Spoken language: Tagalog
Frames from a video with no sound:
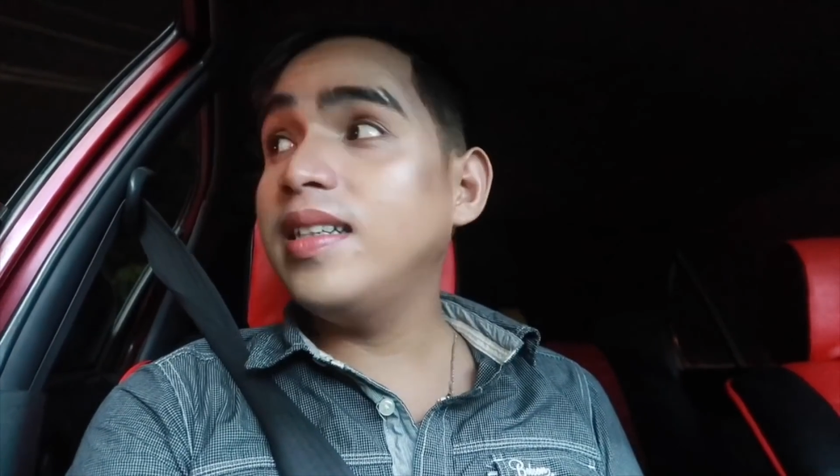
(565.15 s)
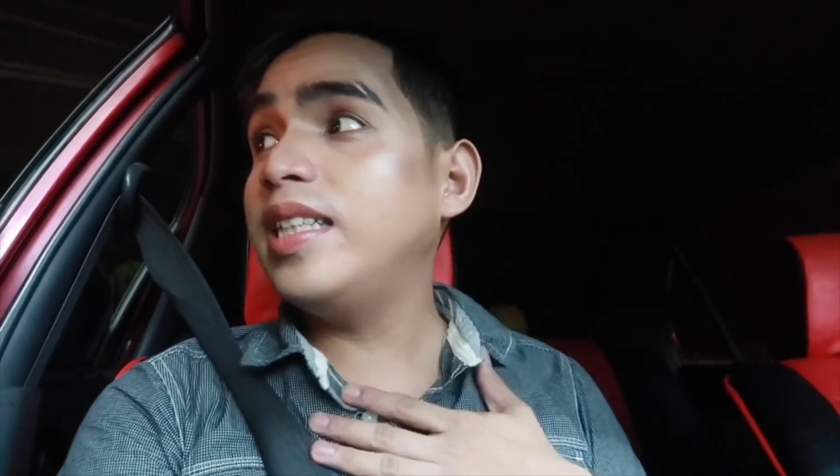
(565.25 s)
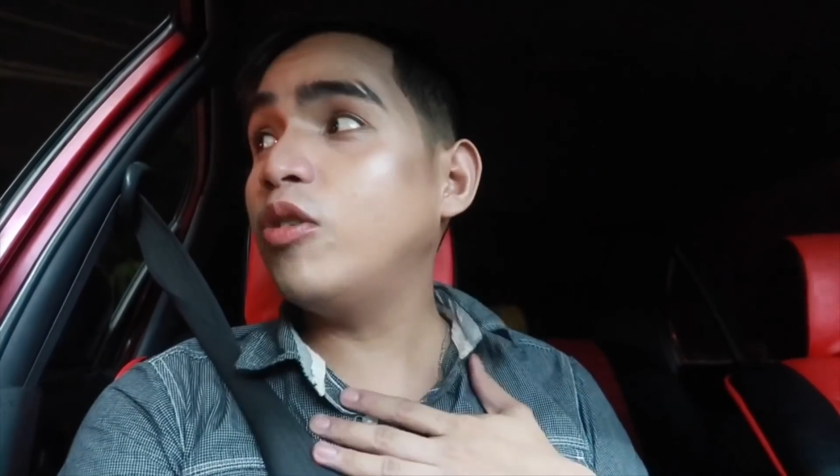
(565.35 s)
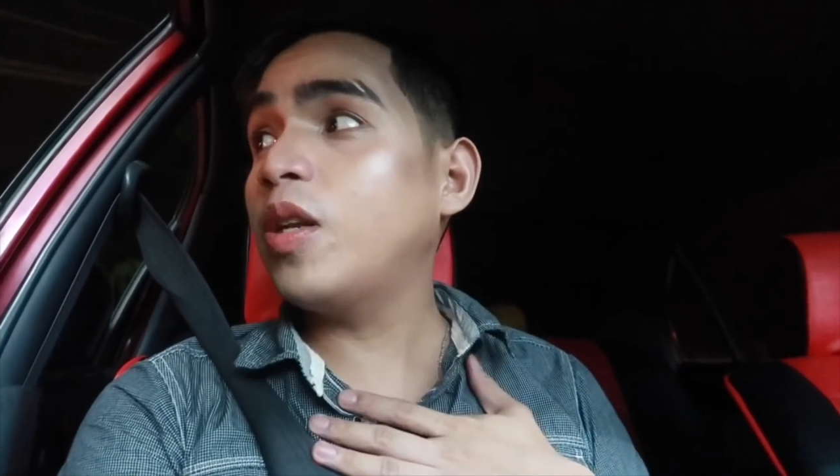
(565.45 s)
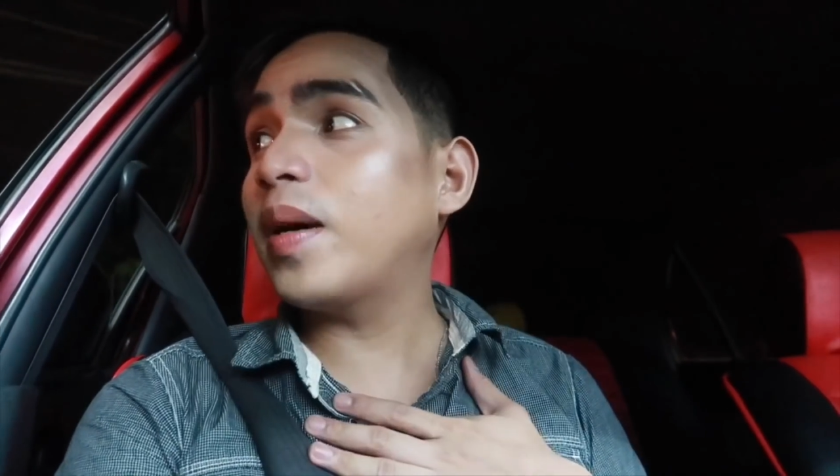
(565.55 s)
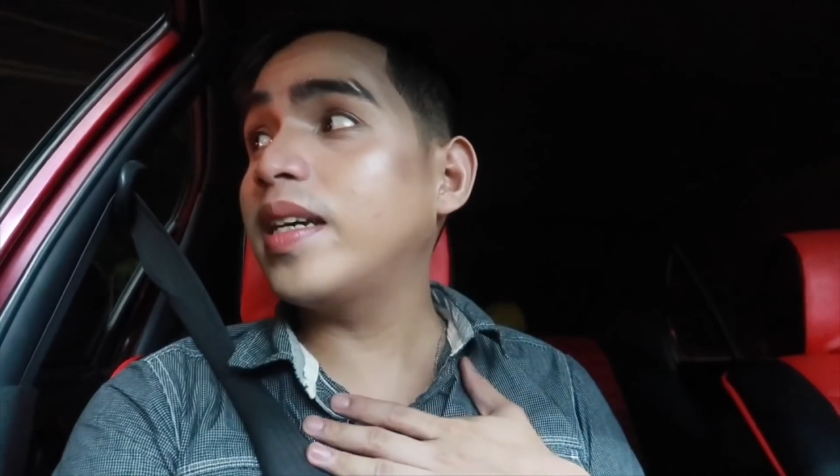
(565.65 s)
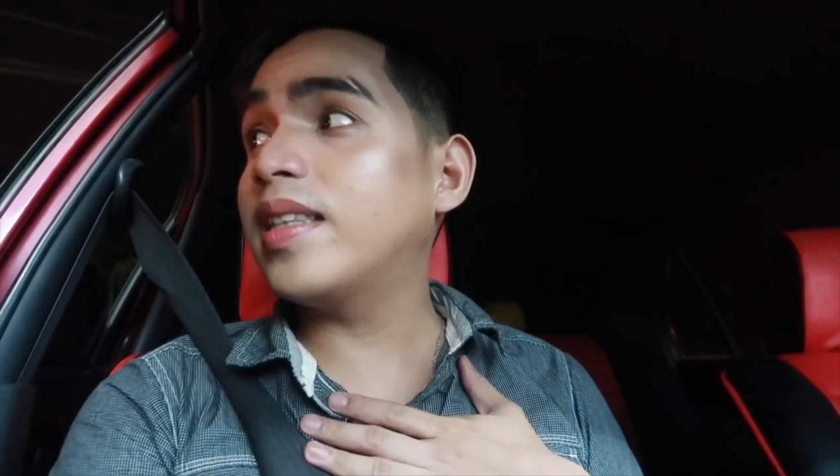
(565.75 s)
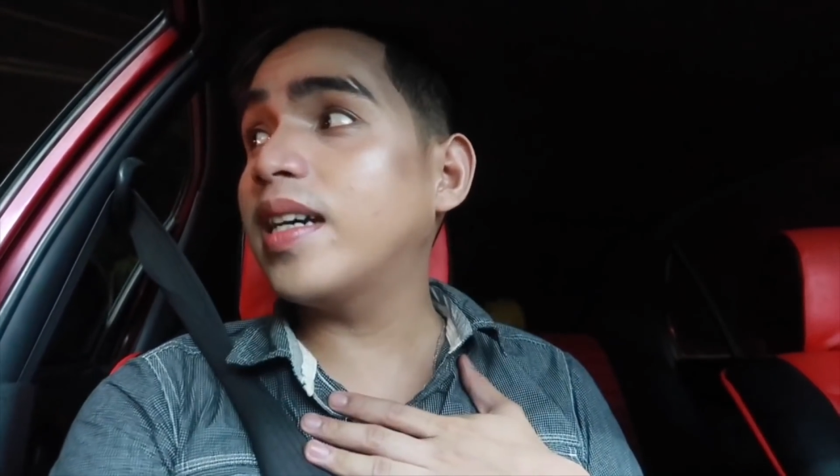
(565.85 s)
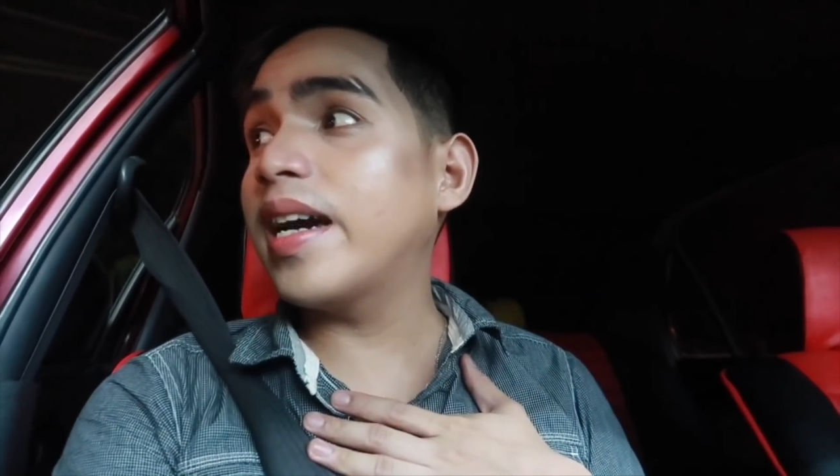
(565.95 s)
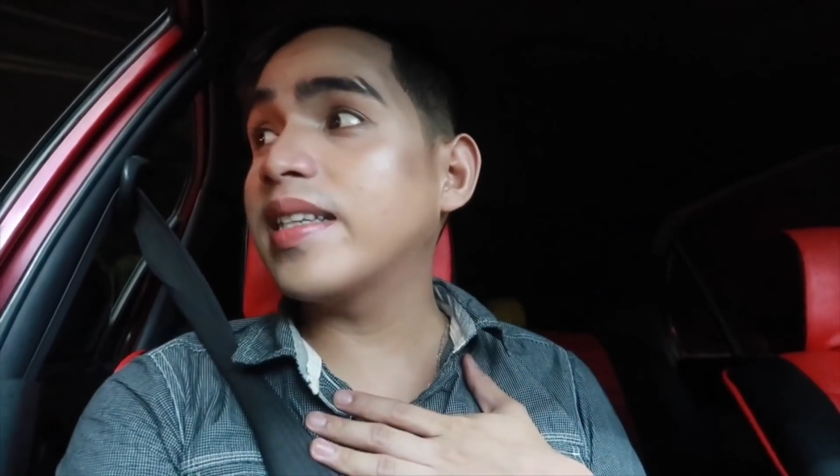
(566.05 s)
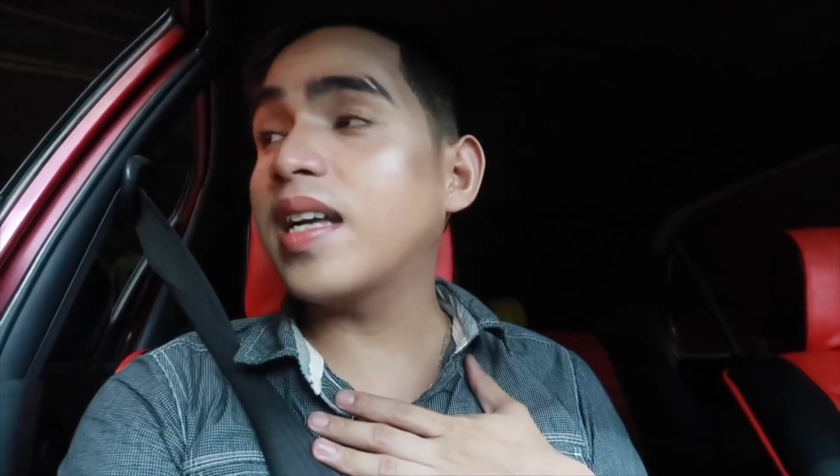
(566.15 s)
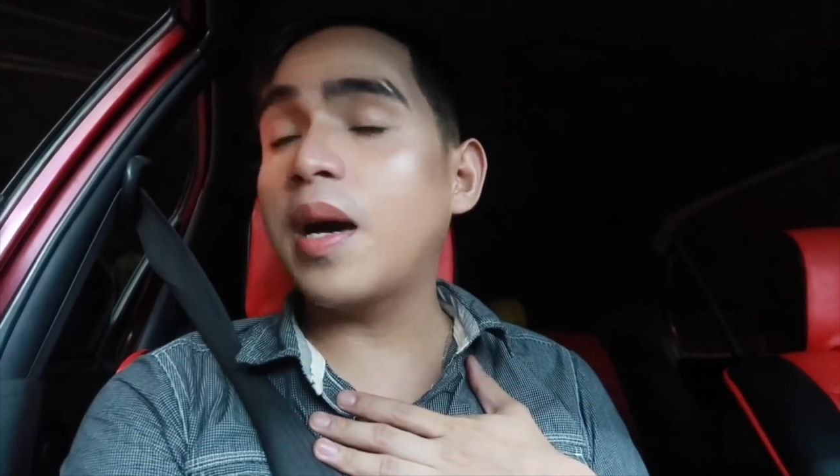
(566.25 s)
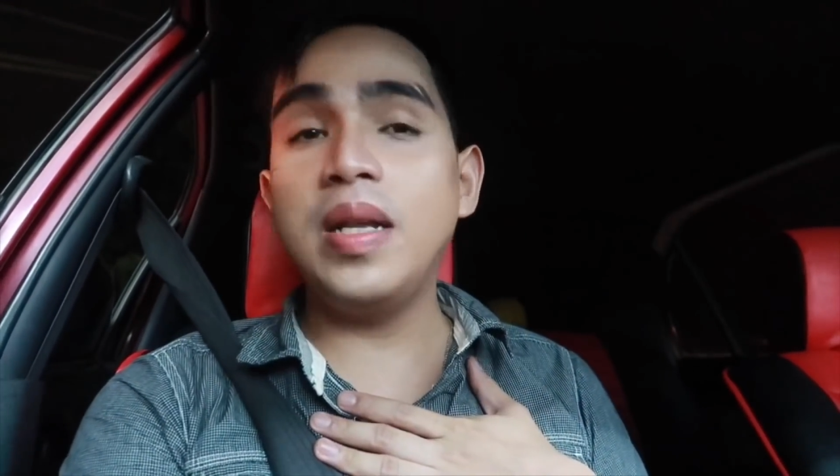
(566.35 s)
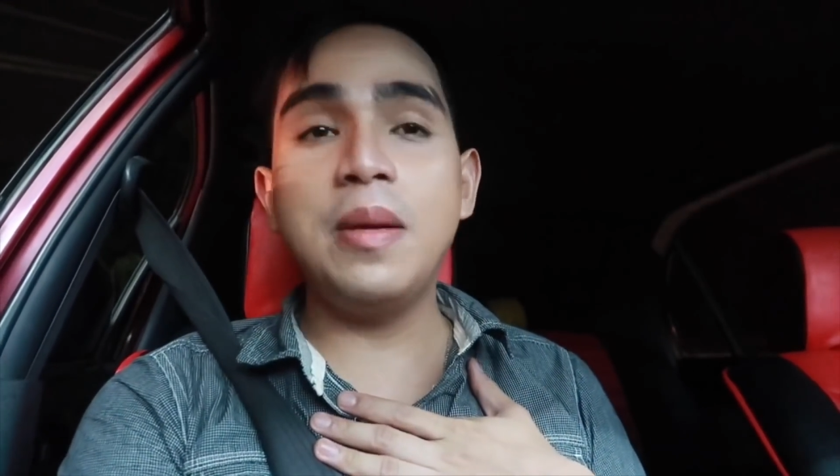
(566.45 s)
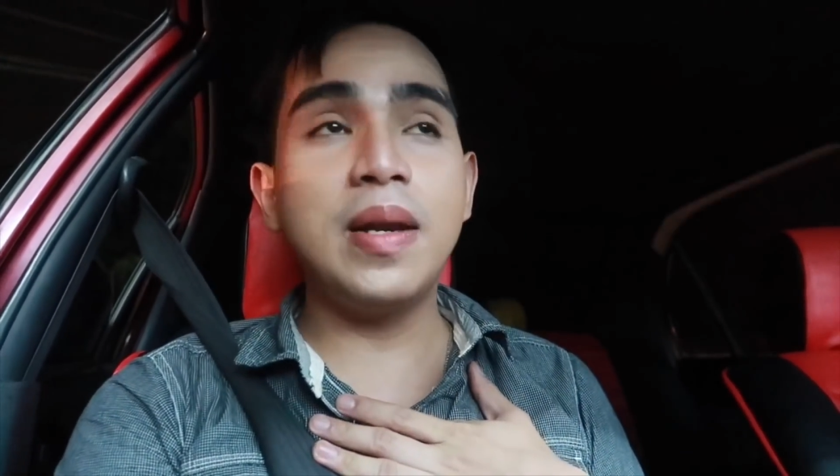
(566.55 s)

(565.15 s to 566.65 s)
hindi ko napakita guys, nakabili